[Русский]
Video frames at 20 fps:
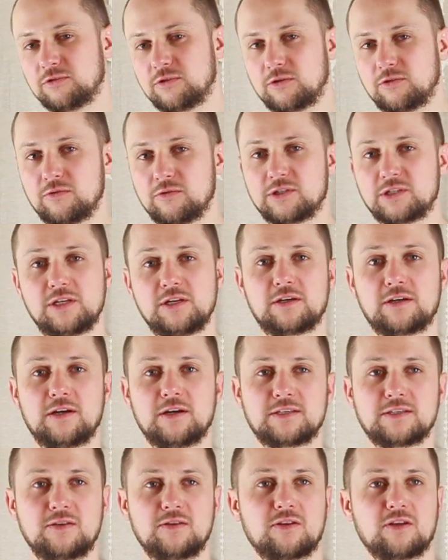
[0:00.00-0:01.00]
Он такой
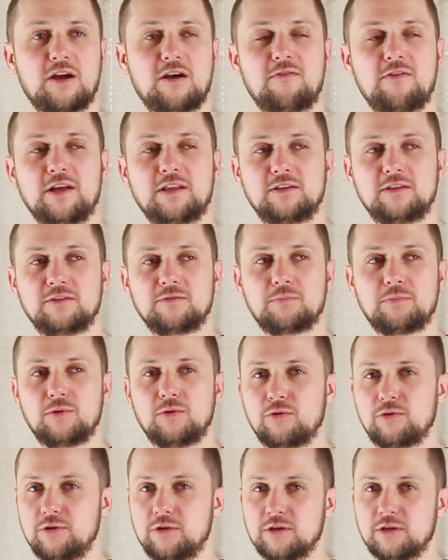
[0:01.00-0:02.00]
слегка сладковатый,
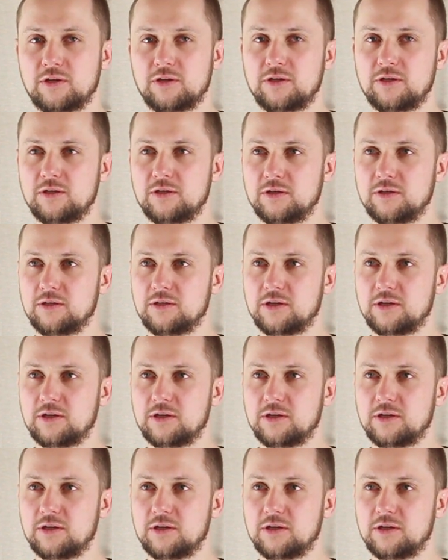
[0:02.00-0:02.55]
плотненький,